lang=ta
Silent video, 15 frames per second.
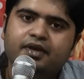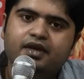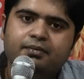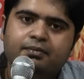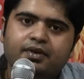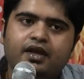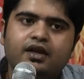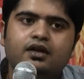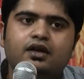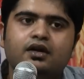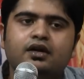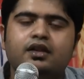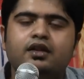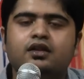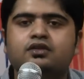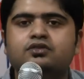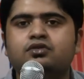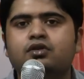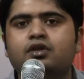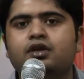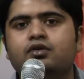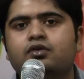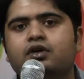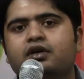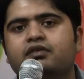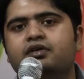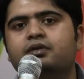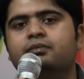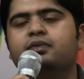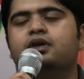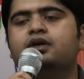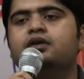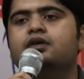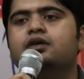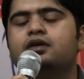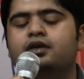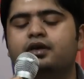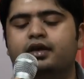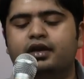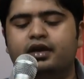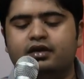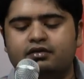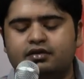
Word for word: மிகப்பெரிய நன்றி நான் சொல்லிக்கணும்னு நான் விரும்புகிறேன் ஏன்னா